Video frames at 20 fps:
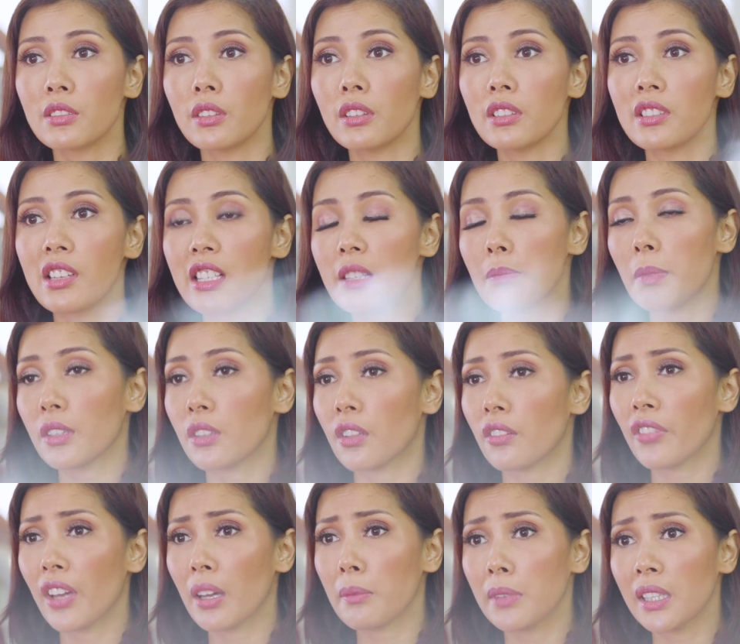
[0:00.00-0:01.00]
it's not just about
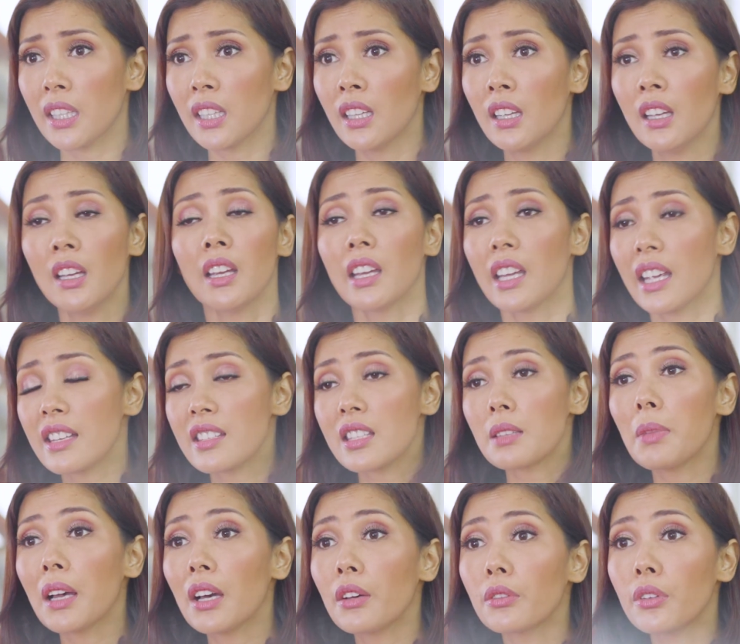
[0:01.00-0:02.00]
your family,
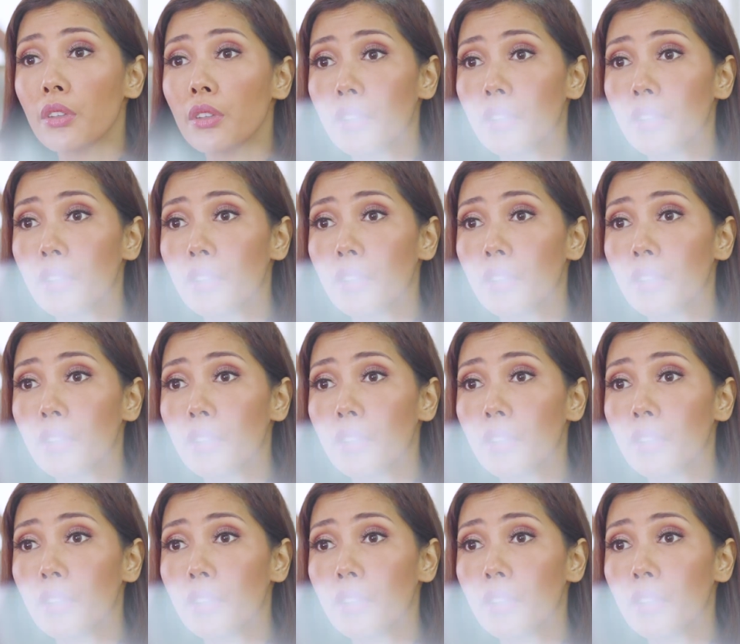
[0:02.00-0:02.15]
it's about